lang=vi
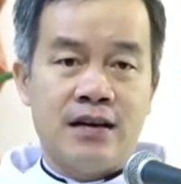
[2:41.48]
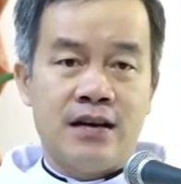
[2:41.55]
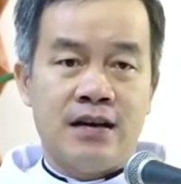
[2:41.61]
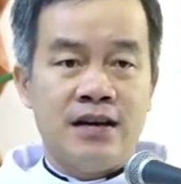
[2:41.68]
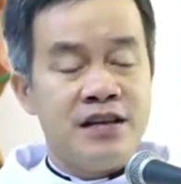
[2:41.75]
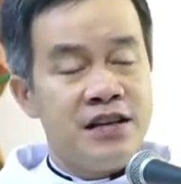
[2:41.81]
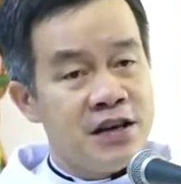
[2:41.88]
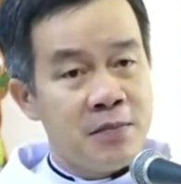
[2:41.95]

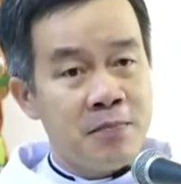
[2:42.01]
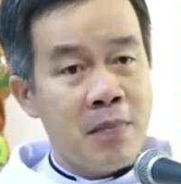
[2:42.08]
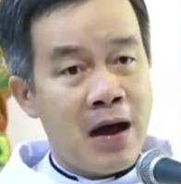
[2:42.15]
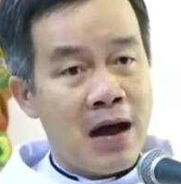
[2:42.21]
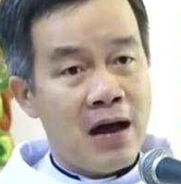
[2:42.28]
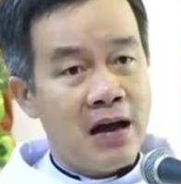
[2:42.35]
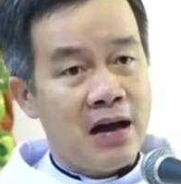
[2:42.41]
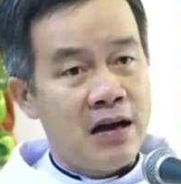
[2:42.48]
nhưng
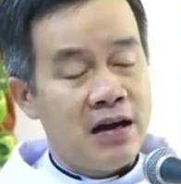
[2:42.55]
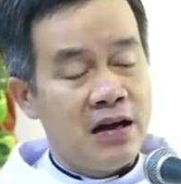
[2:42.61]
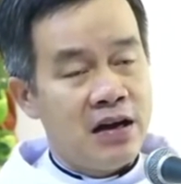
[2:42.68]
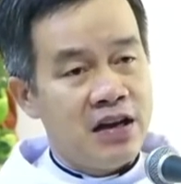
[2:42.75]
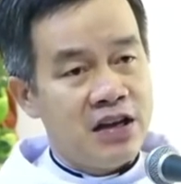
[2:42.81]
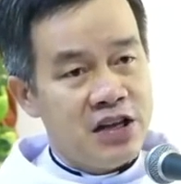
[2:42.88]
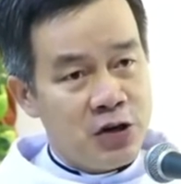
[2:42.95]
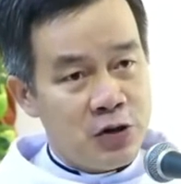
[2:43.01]
mà
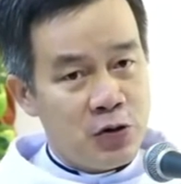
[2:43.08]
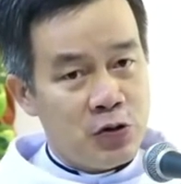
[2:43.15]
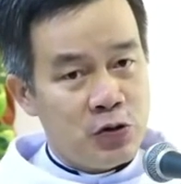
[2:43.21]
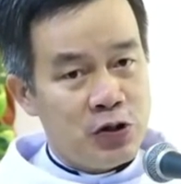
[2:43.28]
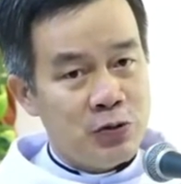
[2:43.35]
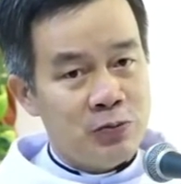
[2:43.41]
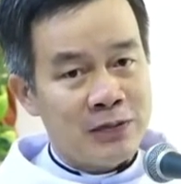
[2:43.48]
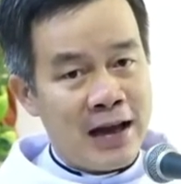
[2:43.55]
dù
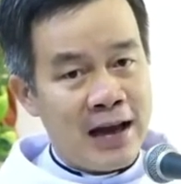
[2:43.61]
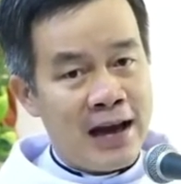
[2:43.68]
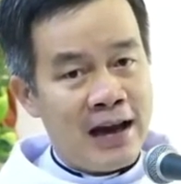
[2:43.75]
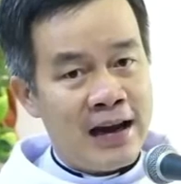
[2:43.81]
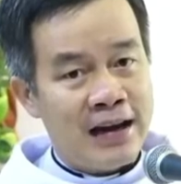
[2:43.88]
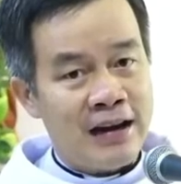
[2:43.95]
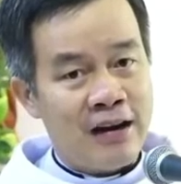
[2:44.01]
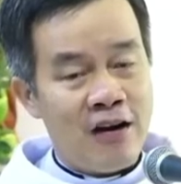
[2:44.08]
chúng
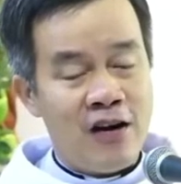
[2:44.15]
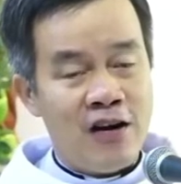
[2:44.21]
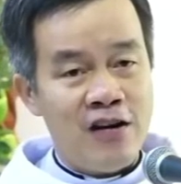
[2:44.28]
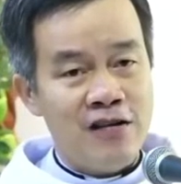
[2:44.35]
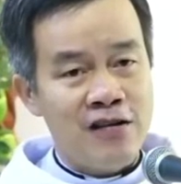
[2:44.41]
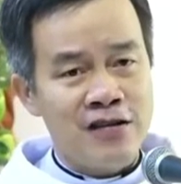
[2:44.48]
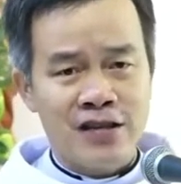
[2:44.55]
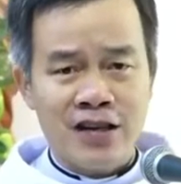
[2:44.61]
ta
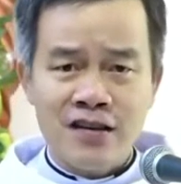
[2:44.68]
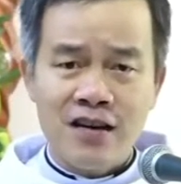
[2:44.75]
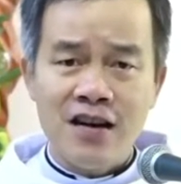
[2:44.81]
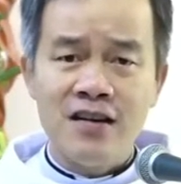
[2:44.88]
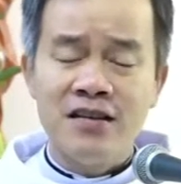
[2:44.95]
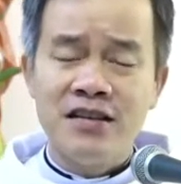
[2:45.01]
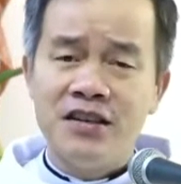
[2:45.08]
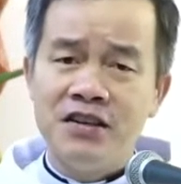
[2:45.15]
có rất ít
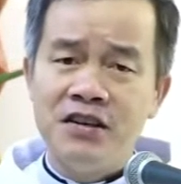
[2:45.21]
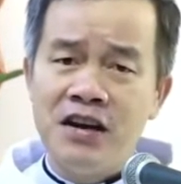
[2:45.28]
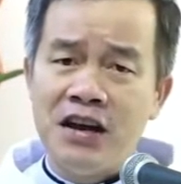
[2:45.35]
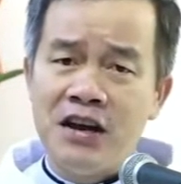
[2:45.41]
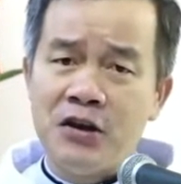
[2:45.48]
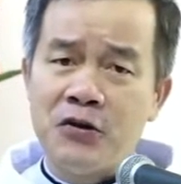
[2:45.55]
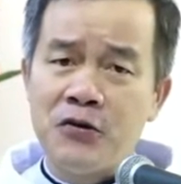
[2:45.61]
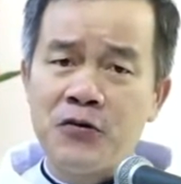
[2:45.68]
dữ
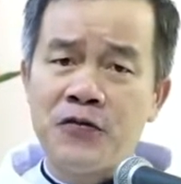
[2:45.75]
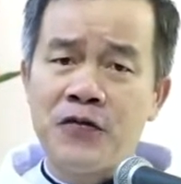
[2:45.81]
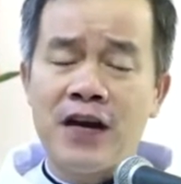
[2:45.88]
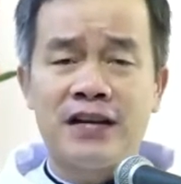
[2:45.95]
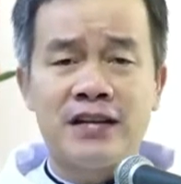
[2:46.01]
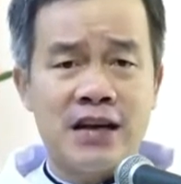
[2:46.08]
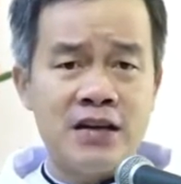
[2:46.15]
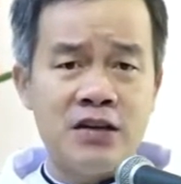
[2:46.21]
liệu về
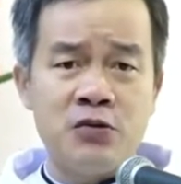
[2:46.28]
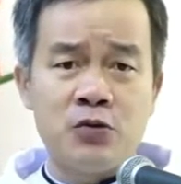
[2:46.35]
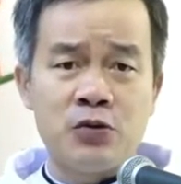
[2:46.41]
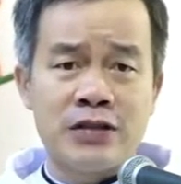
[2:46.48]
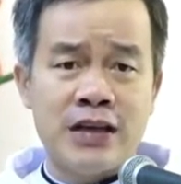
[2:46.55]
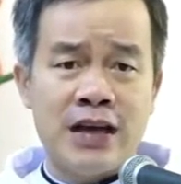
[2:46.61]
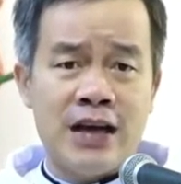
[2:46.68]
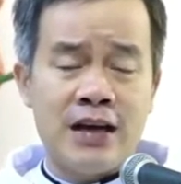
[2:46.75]
thánh du
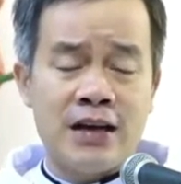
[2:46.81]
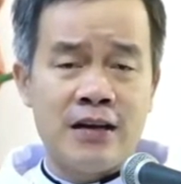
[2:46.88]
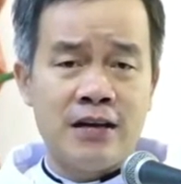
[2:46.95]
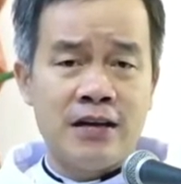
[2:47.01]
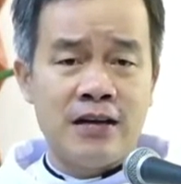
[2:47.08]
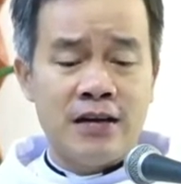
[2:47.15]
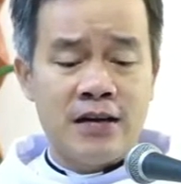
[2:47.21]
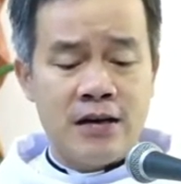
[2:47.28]
xe
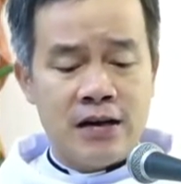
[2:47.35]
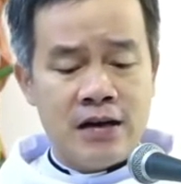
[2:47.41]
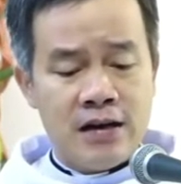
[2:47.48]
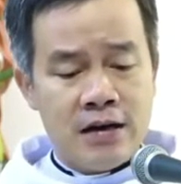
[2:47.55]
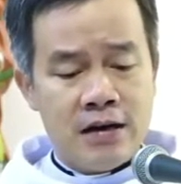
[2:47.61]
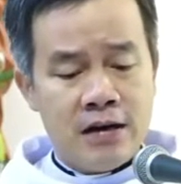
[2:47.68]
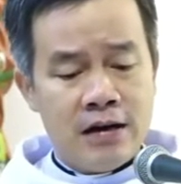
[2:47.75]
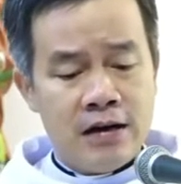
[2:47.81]

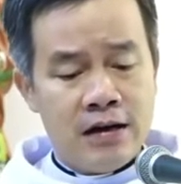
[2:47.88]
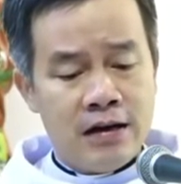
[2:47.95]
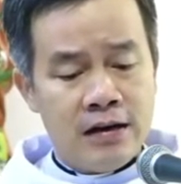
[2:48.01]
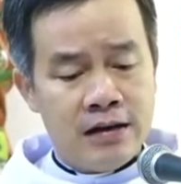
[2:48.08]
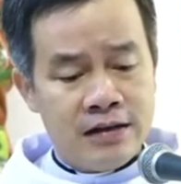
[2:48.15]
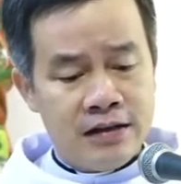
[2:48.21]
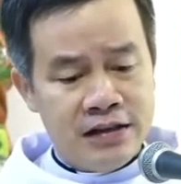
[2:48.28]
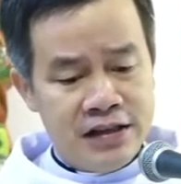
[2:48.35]

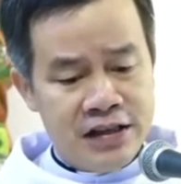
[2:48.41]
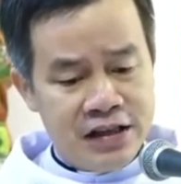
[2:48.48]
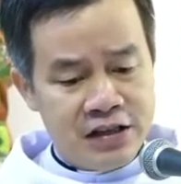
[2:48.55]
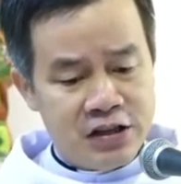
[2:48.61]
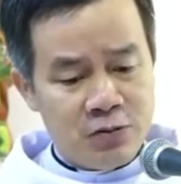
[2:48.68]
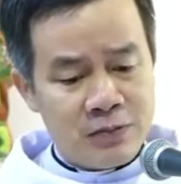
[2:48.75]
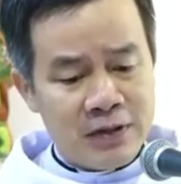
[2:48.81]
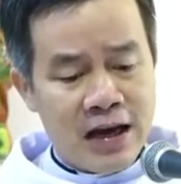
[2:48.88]
nhưng
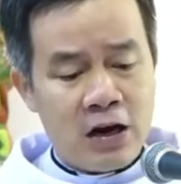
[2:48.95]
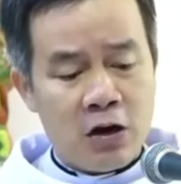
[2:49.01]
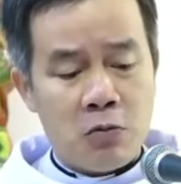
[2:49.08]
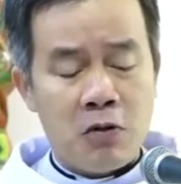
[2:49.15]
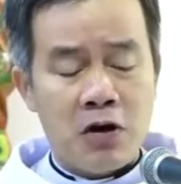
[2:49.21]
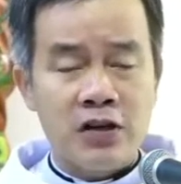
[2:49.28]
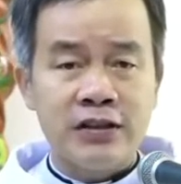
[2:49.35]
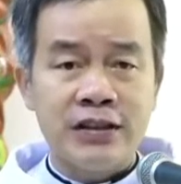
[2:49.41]
chúng ta cũng
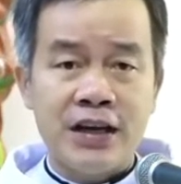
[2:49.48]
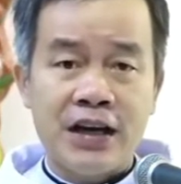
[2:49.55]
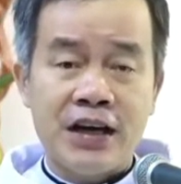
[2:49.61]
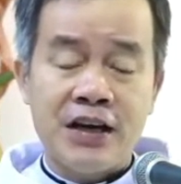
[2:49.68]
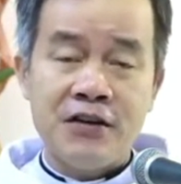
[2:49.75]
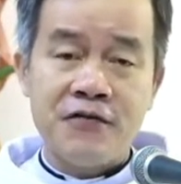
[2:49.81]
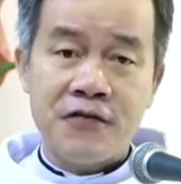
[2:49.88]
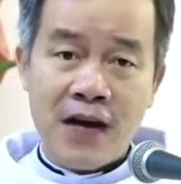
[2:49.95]
có
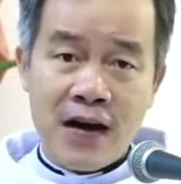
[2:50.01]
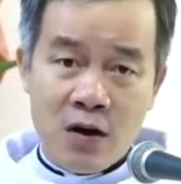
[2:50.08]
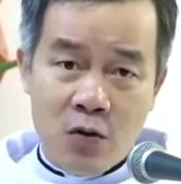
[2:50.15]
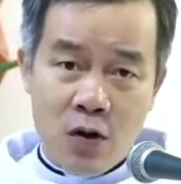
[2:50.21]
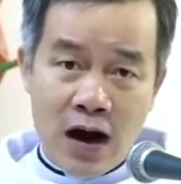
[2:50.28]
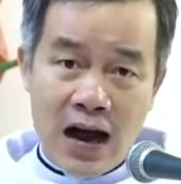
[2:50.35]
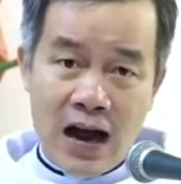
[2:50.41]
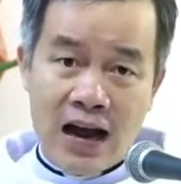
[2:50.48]
thể phá
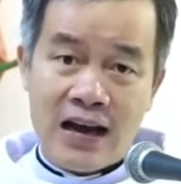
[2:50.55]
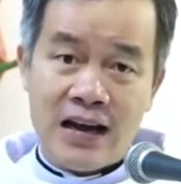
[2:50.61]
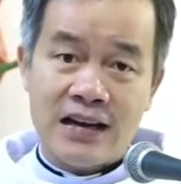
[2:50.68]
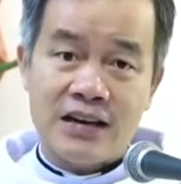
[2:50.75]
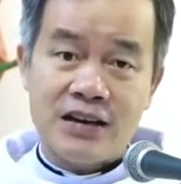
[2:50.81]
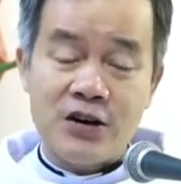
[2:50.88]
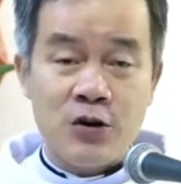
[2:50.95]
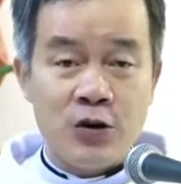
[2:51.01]
quả
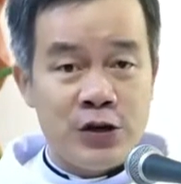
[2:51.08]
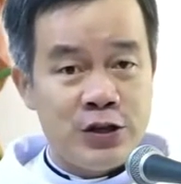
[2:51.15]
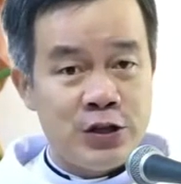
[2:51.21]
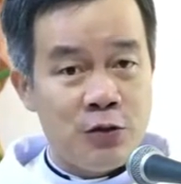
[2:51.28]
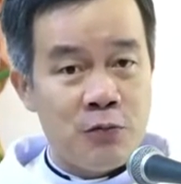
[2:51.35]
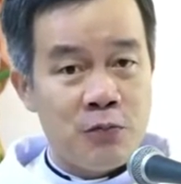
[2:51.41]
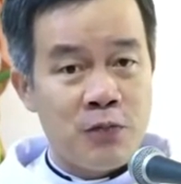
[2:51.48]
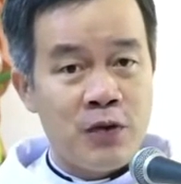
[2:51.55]
đôi
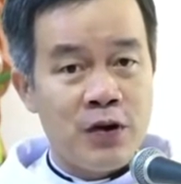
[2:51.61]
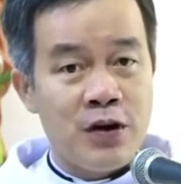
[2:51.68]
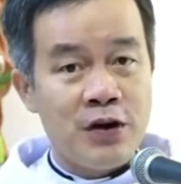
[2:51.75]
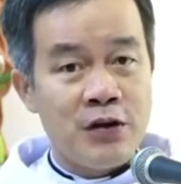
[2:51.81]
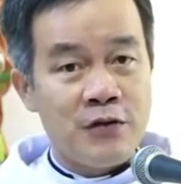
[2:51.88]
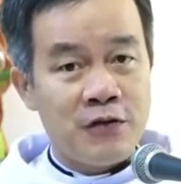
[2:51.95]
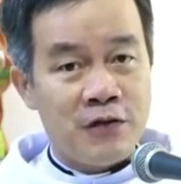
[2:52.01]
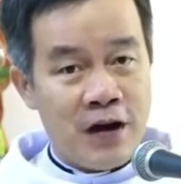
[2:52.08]
chút
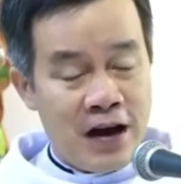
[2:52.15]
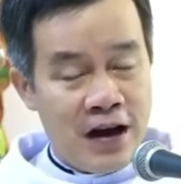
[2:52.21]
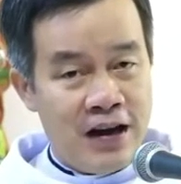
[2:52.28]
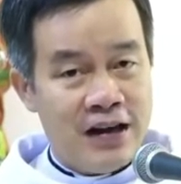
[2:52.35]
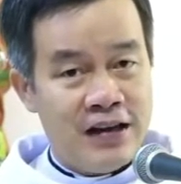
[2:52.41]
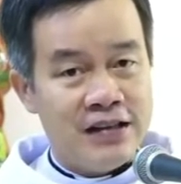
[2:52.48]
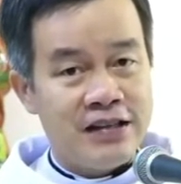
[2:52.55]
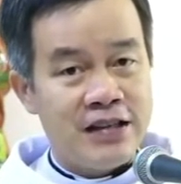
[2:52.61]

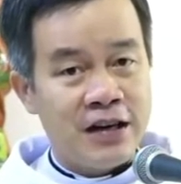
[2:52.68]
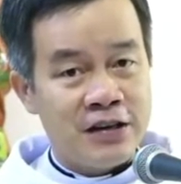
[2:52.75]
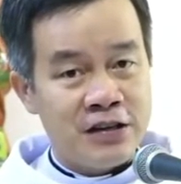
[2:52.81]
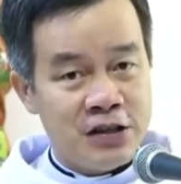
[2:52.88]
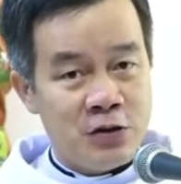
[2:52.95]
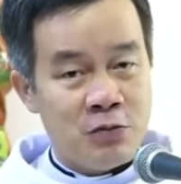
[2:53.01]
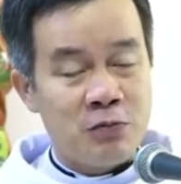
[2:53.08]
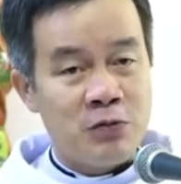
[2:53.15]
về chân
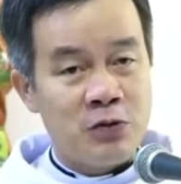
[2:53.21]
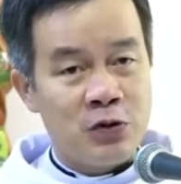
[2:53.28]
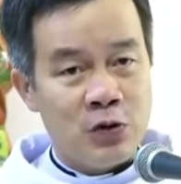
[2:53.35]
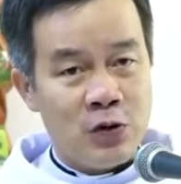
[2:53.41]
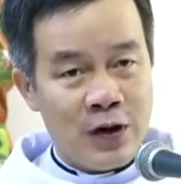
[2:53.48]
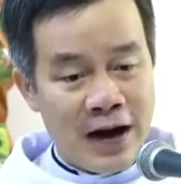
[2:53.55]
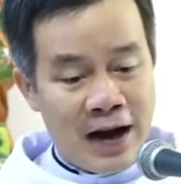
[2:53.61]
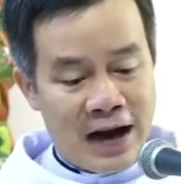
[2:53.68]
dung
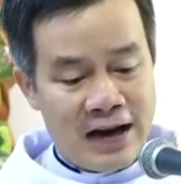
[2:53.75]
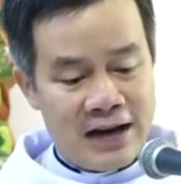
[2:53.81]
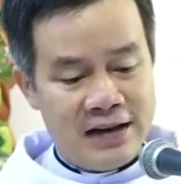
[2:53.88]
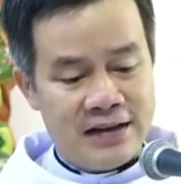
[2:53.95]
của ngài